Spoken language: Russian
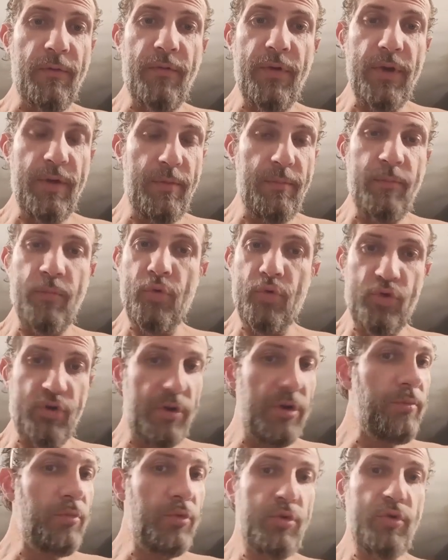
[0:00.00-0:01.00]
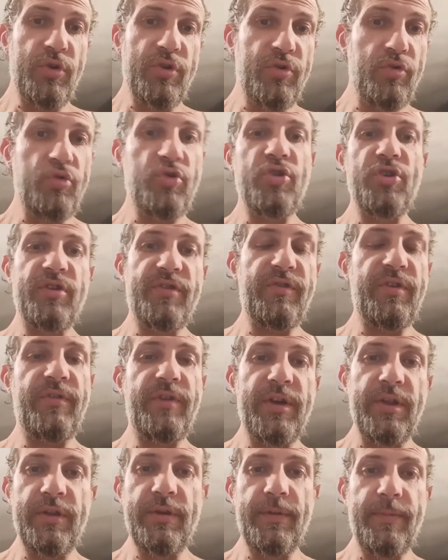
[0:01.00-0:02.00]
вы больше не будете
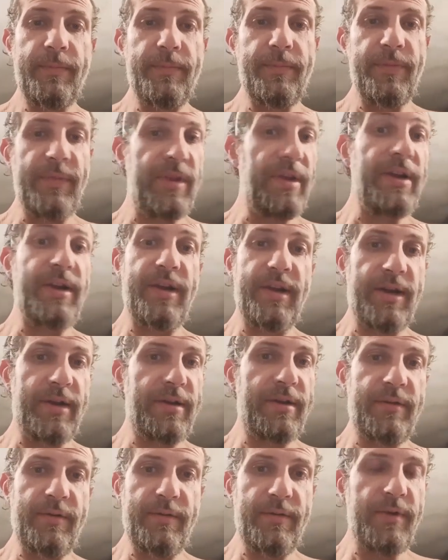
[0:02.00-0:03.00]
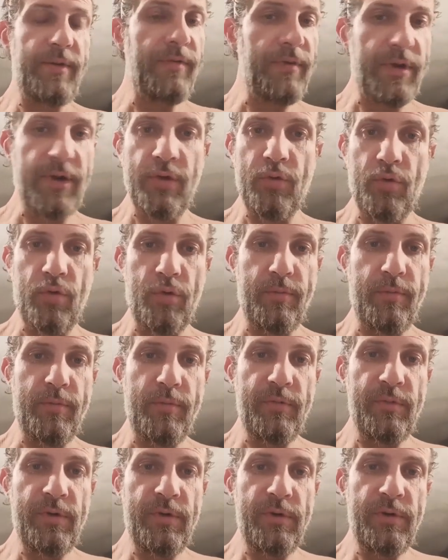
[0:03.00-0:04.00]
существовать никак, ни в каком
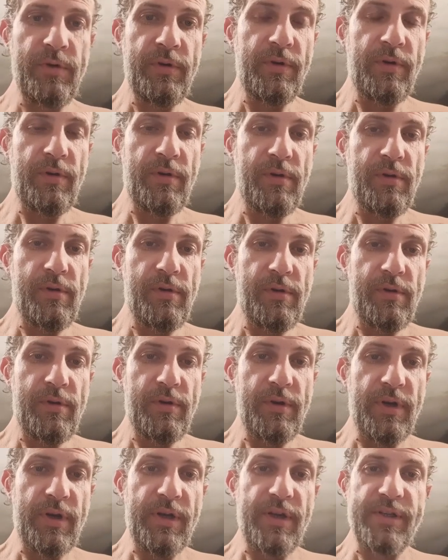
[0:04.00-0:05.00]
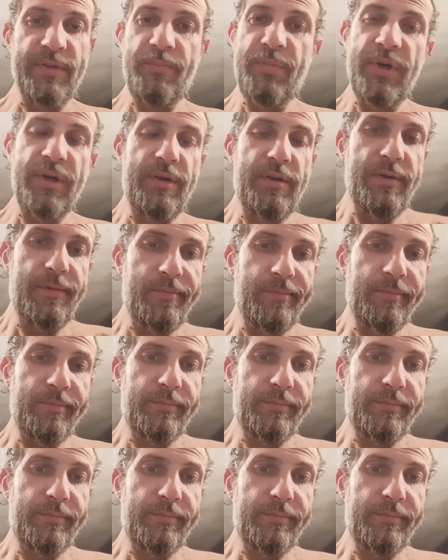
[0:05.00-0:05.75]
аспекте.